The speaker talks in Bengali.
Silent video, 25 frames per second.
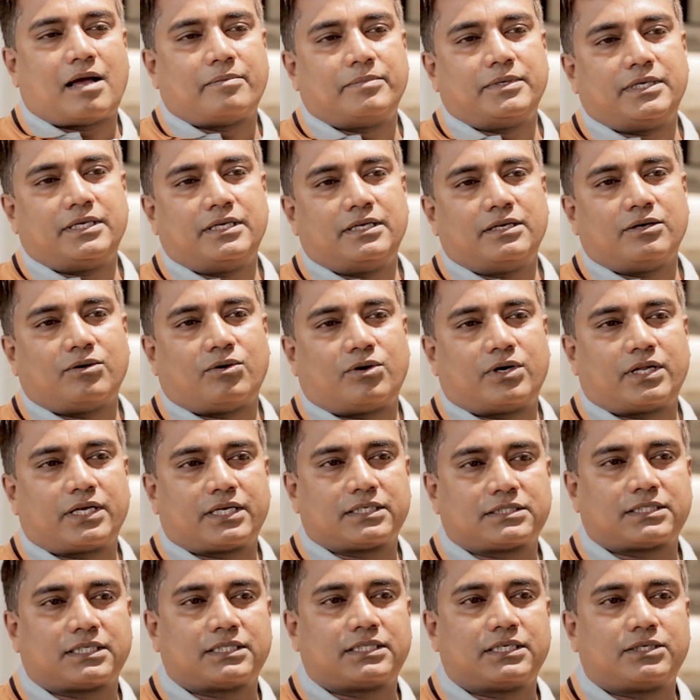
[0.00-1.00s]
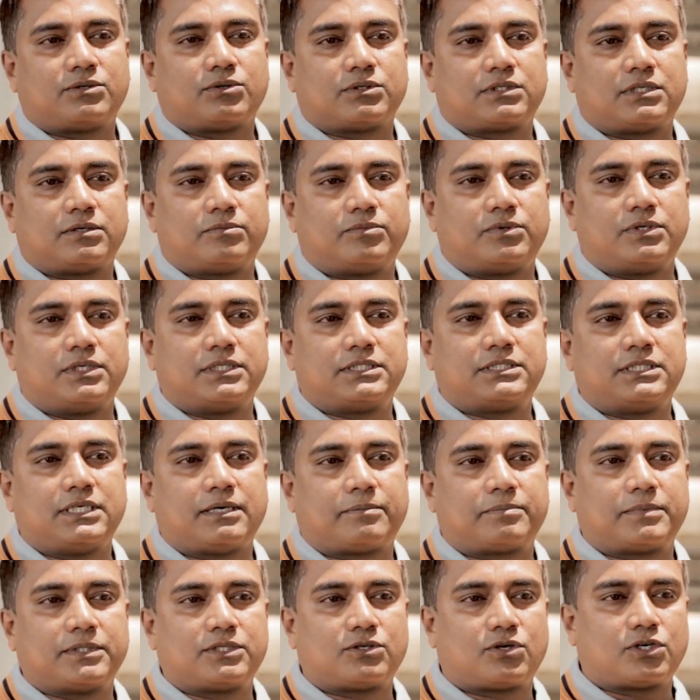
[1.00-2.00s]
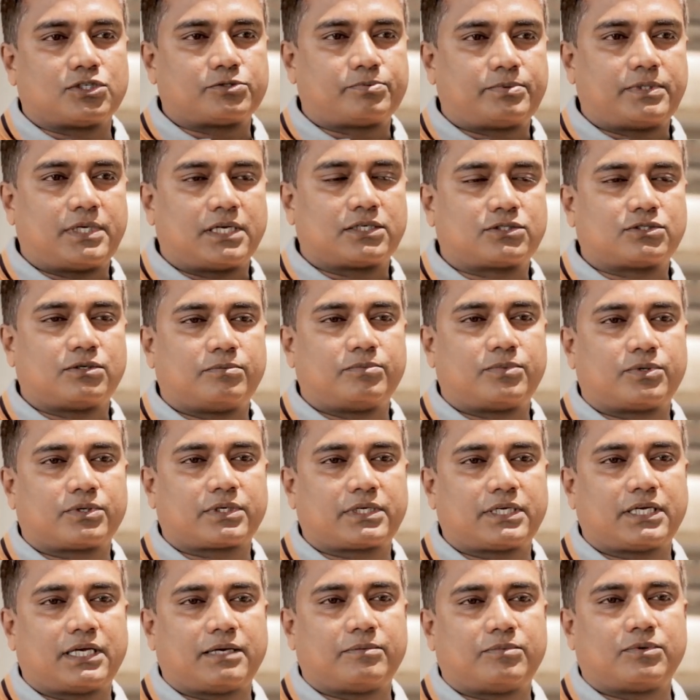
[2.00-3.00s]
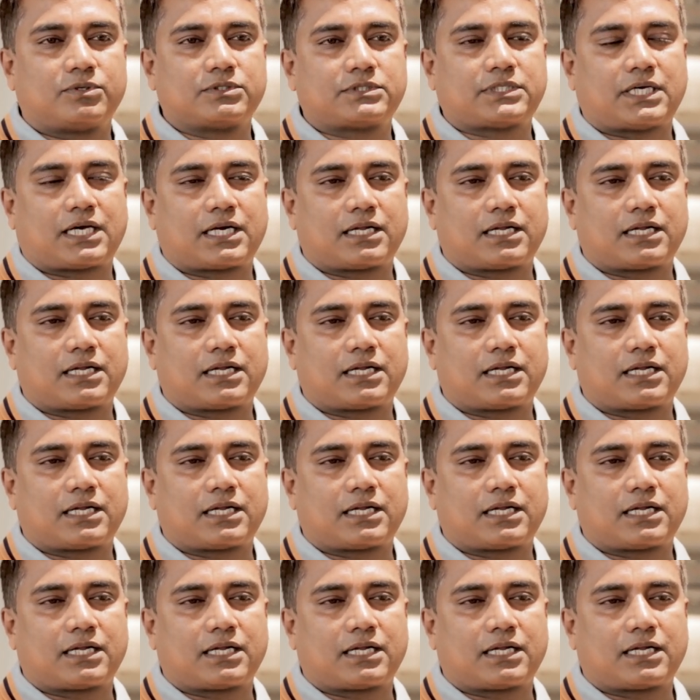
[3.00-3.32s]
আমি অনেকের সাথেই কথা বলেছি আপনাদের হসপিটাল সম্পর্কে এবং